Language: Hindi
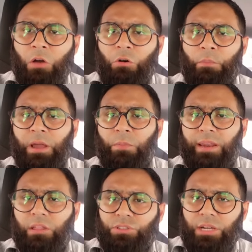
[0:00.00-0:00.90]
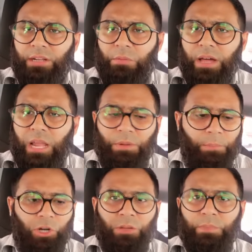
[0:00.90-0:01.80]
वो मर मर के तो छक्का मारा आपने
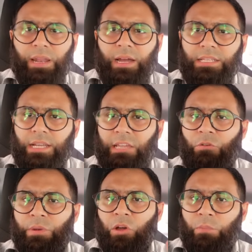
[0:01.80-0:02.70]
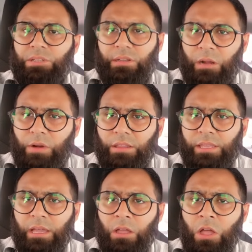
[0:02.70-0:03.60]
बॉटम पे लगा जाके वो मिडॉन पे छक्का मार
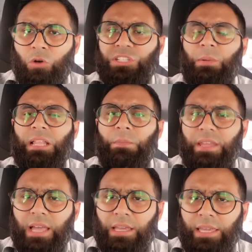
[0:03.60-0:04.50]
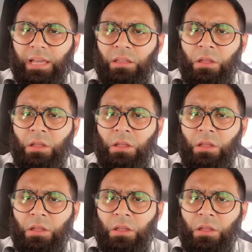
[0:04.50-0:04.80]
दिया उसके बाद आपने क्या किया